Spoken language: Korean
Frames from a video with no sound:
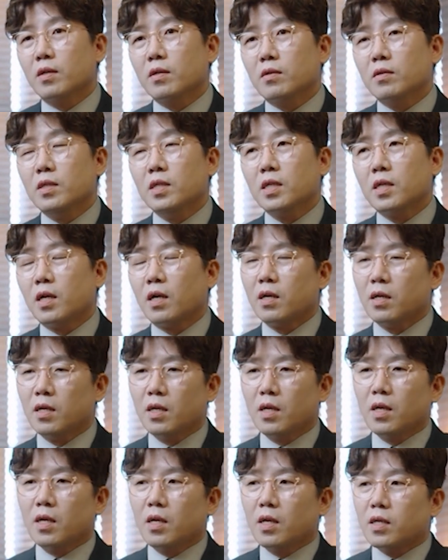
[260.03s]
그러니까
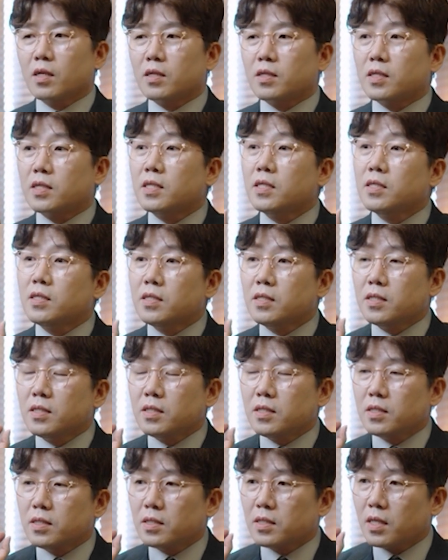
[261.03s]

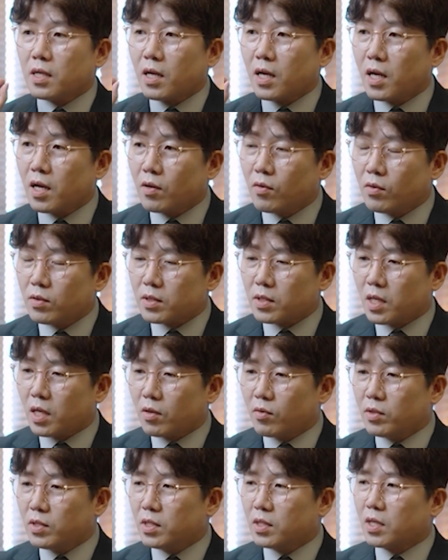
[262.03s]
그 학원,
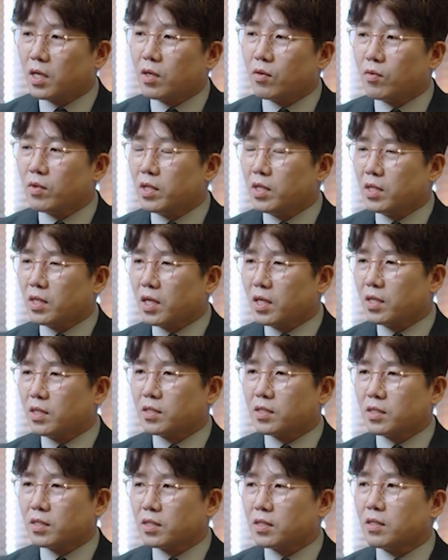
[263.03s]
학원을 가고
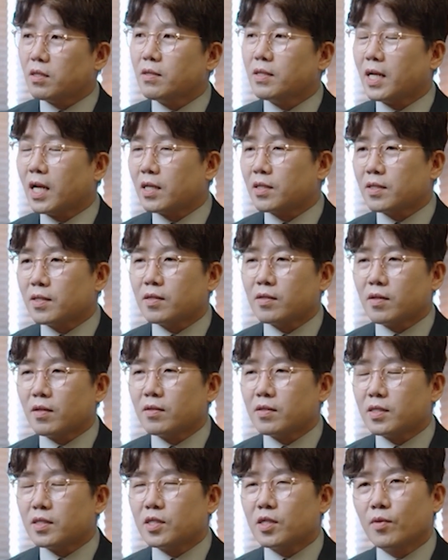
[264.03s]
인강을 듣던 안
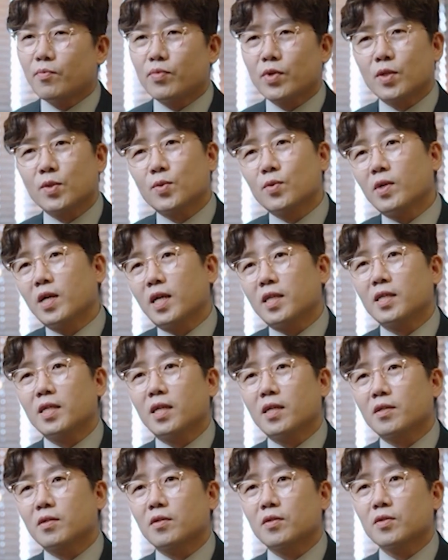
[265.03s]
듣던 그건 변수가
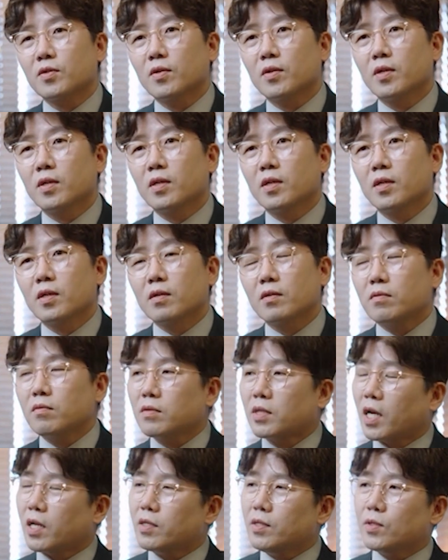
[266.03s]
아니라는 거죠.
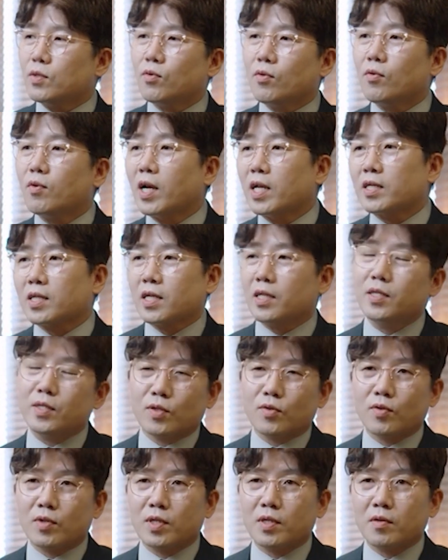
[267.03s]
그건 다닐 수도 있고 안 다닐
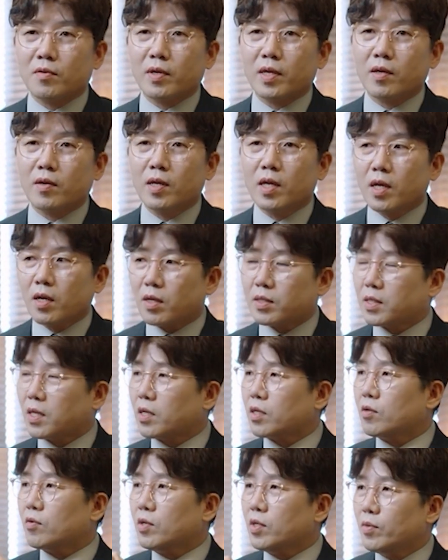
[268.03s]
수도 있는 거예요. 그러니까
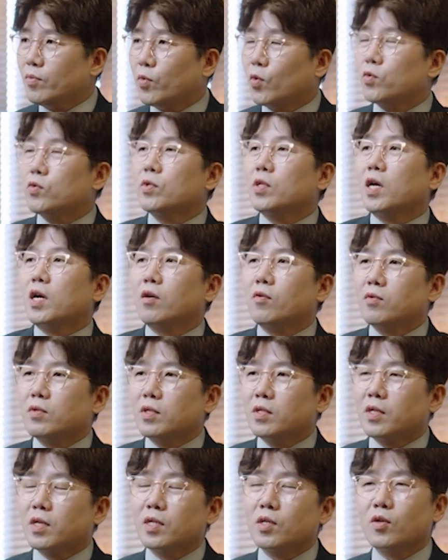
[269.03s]
상위권은 모두 다
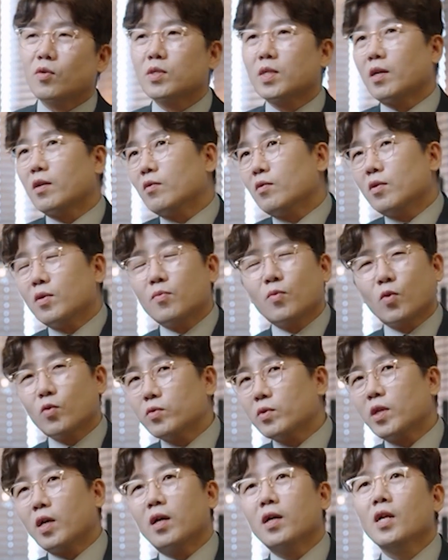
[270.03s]
학원을 다니고 상위권은
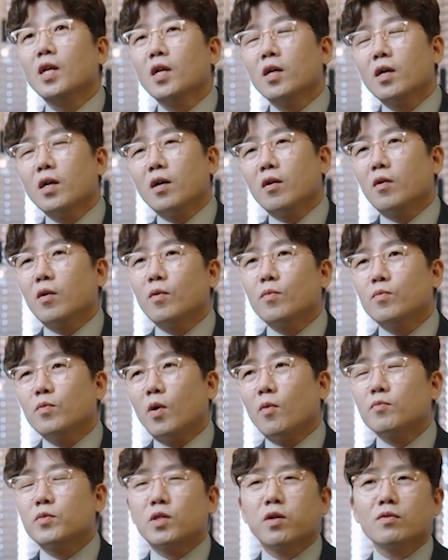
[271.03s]
모두 다 어,
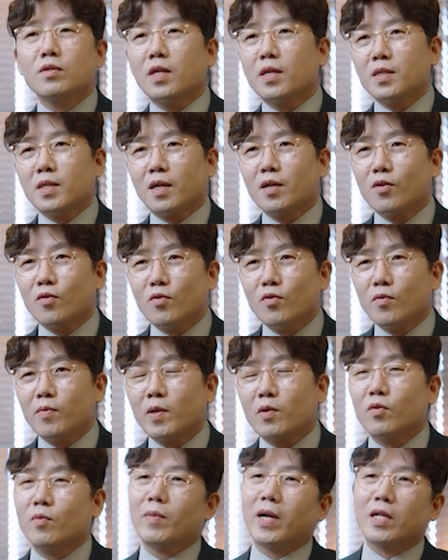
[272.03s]
엄청난 사교육을
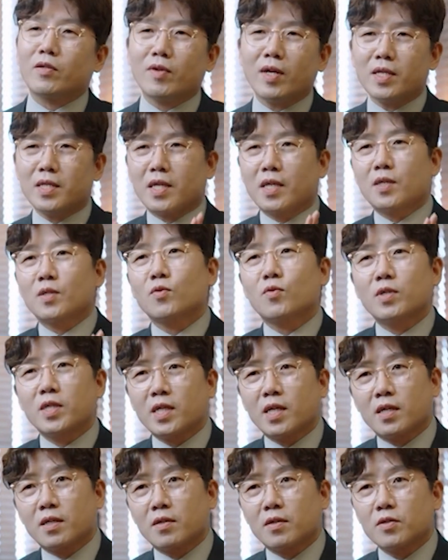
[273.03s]
받고 말도 안 되는
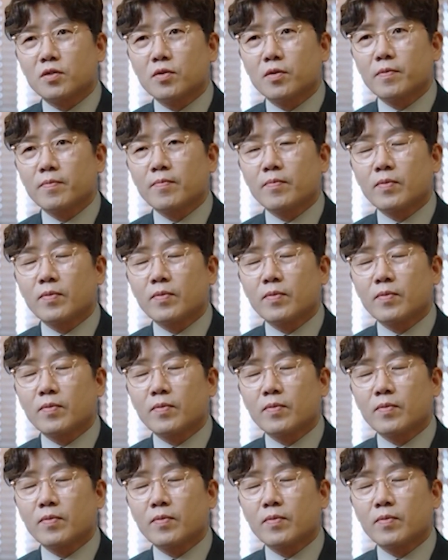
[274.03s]
소리라는 거죠.